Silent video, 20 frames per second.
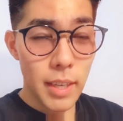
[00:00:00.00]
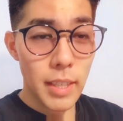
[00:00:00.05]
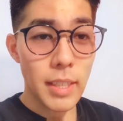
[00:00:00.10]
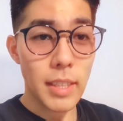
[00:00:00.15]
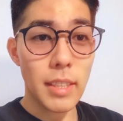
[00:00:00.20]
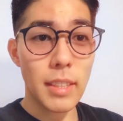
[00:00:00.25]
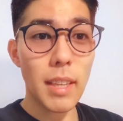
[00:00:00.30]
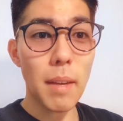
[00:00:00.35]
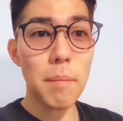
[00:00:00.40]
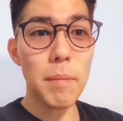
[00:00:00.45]

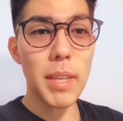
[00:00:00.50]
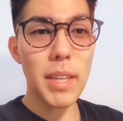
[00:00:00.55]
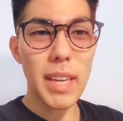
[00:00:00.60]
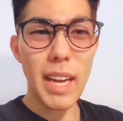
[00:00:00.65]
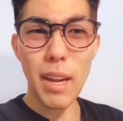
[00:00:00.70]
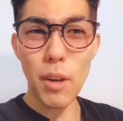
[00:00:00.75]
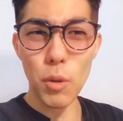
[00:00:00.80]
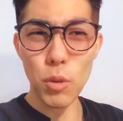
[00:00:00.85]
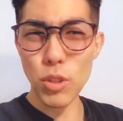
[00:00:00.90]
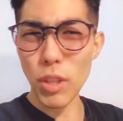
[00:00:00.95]
Y también
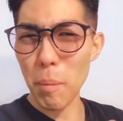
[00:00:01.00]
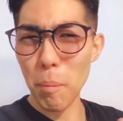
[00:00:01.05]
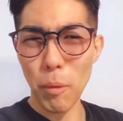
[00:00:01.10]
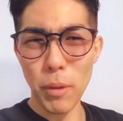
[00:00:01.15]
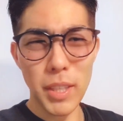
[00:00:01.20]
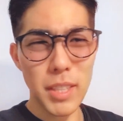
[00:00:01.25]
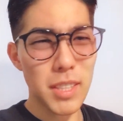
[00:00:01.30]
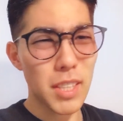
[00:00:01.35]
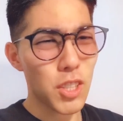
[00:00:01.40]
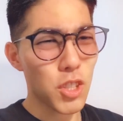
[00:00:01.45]
a los
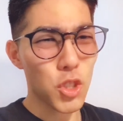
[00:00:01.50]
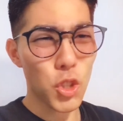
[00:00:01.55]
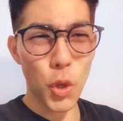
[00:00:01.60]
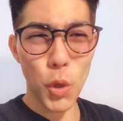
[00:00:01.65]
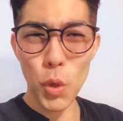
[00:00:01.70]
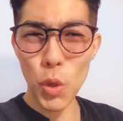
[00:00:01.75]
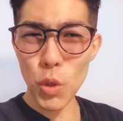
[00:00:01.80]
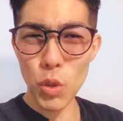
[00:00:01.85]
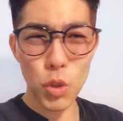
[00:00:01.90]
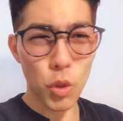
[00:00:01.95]
japoneses
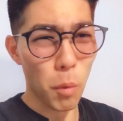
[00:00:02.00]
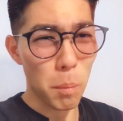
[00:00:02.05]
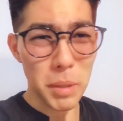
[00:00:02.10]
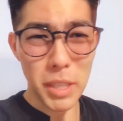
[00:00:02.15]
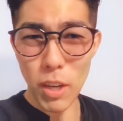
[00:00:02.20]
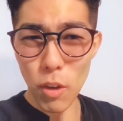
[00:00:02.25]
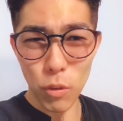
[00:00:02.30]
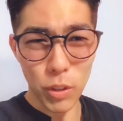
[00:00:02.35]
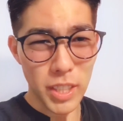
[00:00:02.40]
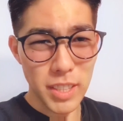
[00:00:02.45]
son los
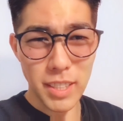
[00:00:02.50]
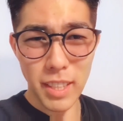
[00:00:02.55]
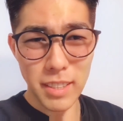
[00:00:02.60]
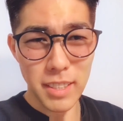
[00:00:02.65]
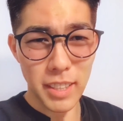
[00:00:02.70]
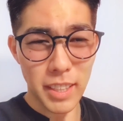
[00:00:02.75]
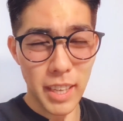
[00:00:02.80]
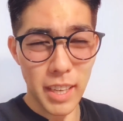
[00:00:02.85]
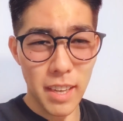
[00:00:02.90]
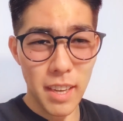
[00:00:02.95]
comilones,
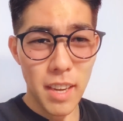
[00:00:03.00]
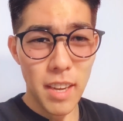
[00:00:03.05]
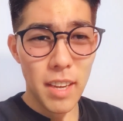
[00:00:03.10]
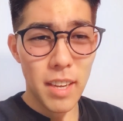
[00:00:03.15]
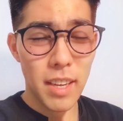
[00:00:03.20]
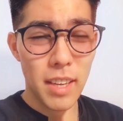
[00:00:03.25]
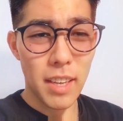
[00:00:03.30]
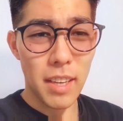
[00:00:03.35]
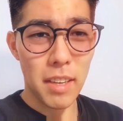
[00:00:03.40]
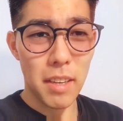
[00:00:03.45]
así que
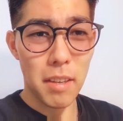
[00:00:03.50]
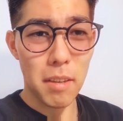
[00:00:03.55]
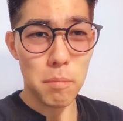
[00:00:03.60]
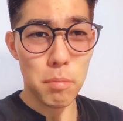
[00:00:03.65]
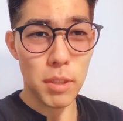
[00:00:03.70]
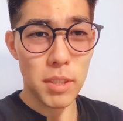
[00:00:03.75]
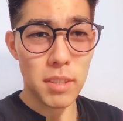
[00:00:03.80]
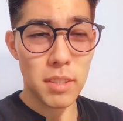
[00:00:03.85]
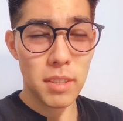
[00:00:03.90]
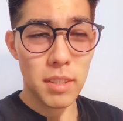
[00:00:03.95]
eh,
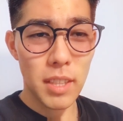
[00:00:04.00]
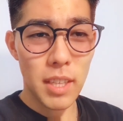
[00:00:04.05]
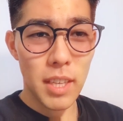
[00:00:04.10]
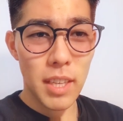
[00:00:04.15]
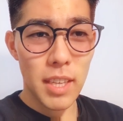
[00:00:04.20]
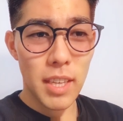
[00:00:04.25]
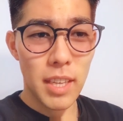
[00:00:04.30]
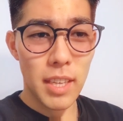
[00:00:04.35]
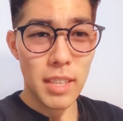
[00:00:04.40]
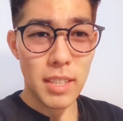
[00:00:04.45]
pues
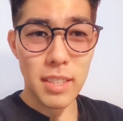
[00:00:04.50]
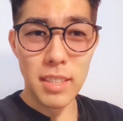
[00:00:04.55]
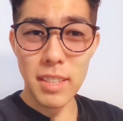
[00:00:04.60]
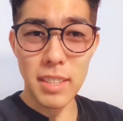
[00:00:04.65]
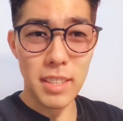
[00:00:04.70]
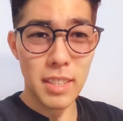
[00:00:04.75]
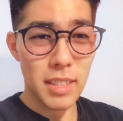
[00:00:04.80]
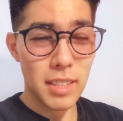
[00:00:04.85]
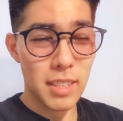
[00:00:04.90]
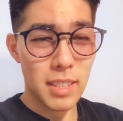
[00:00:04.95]
eh,
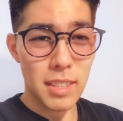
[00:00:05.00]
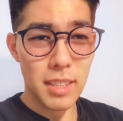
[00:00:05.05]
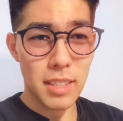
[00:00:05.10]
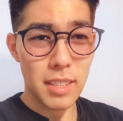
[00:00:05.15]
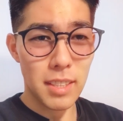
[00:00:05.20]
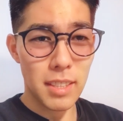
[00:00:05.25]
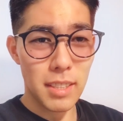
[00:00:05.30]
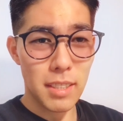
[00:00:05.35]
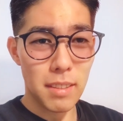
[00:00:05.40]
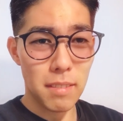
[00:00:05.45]

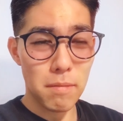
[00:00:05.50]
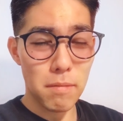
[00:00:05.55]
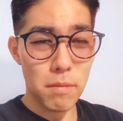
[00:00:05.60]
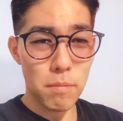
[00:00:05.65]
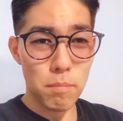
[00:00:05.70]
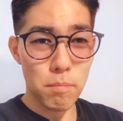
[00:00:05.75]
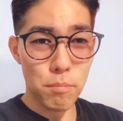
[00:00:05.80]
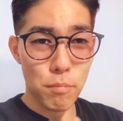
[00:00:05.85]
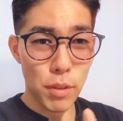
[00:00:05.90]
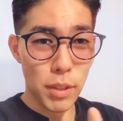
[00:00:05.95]

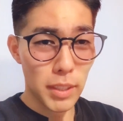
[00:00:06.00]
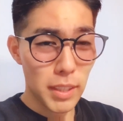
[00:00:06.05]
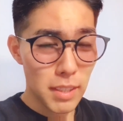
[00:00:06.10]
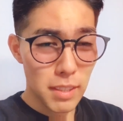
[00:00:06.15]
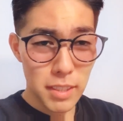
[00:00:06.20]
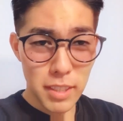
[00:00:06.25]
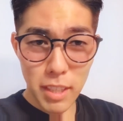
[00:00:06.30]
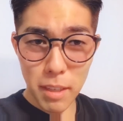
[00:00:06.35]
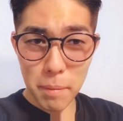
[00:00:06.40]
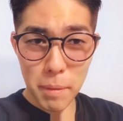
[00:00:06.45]
si
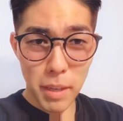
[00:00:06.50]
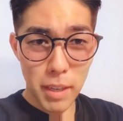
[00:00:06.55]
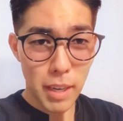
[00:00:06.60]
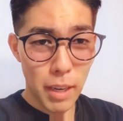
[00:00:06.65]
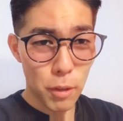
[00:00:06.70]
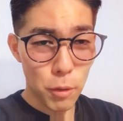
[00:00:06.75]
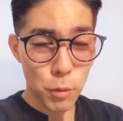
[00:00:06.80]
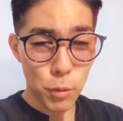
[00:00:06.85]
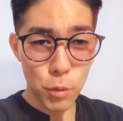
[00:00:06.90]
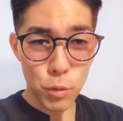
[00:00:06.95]
puedes llevar
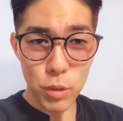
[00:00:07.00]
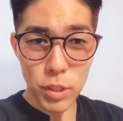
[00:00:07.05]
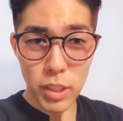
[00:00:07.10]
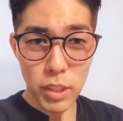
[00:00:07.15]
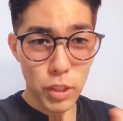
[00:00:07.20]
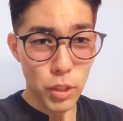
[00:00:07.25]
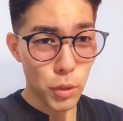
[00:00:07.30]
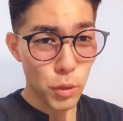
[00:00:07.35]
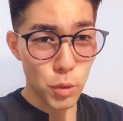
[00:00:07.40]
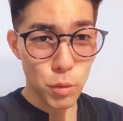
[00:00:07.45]
algunos
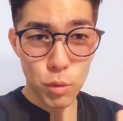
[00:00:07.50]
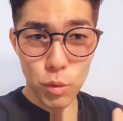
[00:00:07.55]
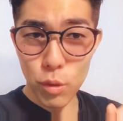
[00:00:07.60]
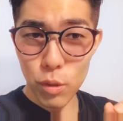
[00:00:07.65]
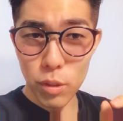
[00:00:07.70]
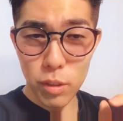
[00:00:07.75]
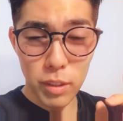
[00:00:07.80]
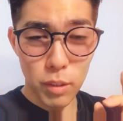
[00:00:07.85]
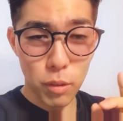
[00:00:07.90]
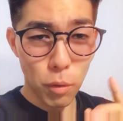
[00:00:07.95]

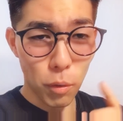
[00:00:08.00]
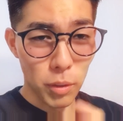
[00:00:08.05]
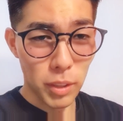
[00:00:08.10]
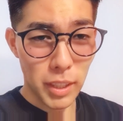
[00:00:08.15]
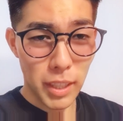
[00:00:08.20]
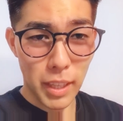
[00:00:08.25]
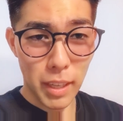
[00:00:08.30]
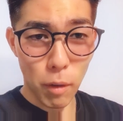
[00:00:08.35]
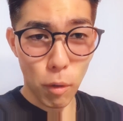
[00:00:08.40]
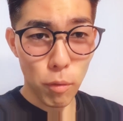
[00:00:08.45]
sitios
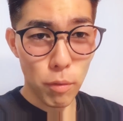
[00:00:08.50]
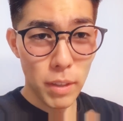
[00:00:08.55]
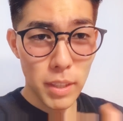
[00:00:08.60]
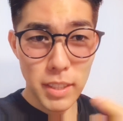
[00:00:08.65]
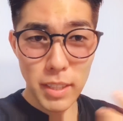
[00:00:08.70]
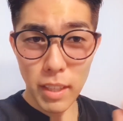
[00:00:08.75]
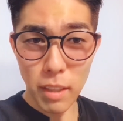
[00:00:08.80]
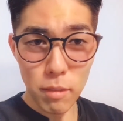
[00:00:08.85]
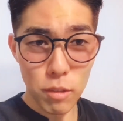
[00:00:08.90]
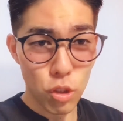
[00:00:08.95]
donde
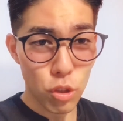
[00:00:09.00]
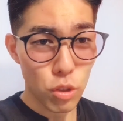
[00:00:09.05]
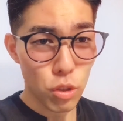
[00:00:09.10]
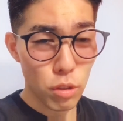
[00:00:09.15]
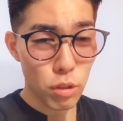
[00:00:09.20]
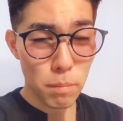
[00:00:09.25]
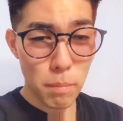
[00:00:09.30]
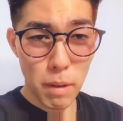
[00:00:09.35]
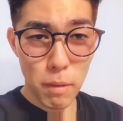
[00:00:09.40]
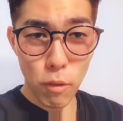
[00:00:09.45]
ofrecen
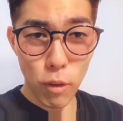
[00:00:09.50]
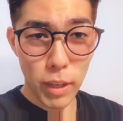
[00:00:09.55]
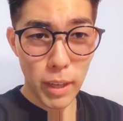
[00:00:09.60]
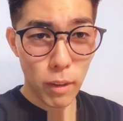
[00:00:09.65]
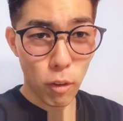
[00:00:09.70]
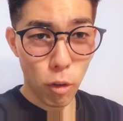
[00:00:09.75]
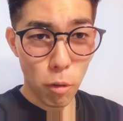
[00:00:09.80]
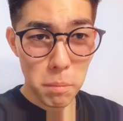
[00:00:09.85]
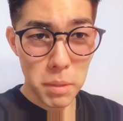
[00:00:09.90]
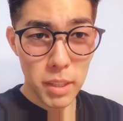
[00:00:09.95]
súper buena
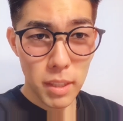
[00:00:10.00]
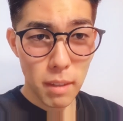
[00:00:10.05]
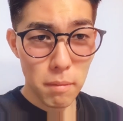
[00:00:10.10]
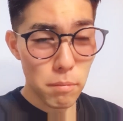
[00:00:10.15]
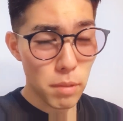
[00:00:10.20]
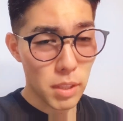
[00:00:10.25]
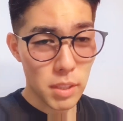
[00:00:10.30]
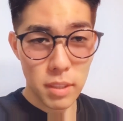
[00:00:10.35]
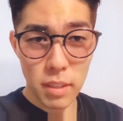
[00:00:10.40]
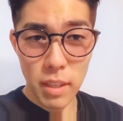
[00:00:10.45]
comida,
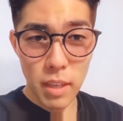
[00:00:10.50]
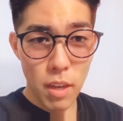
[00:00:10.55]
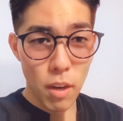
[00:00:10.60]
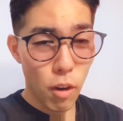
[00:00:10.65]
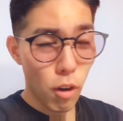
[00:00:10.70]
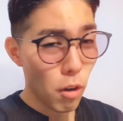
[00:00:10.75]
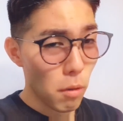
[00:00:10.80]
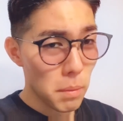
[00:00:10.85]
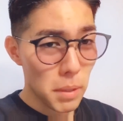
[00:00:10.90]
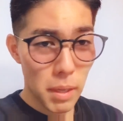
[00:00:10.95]
pues
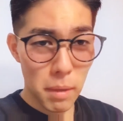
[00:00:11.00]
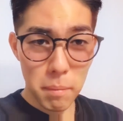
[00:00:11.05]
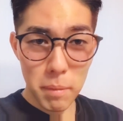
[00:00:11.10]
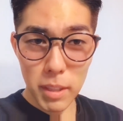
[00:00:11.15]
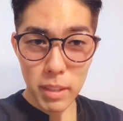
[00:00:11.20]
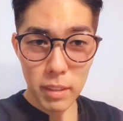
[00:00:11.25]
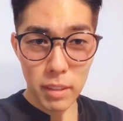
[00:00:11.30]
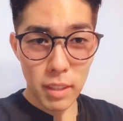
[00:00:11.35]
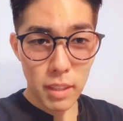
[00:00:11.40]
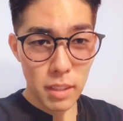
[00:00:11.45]

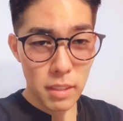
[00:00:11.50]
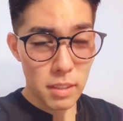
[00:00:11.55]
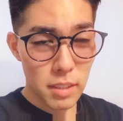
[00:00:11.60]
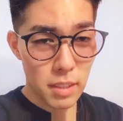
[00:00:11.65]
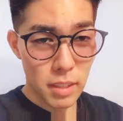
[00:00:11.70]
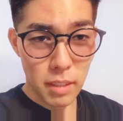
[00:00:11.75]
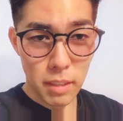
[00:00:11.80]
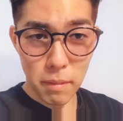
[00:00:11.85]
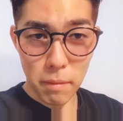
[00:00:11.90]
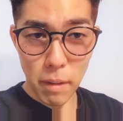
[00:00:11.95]
obviamente
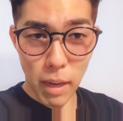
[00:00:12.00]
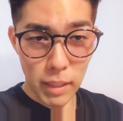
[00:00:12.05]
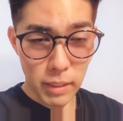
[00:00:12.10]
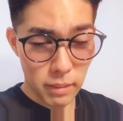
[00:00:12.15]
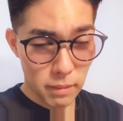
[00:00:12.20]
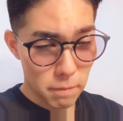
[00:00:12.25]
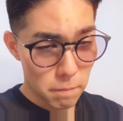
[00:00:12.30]
si van.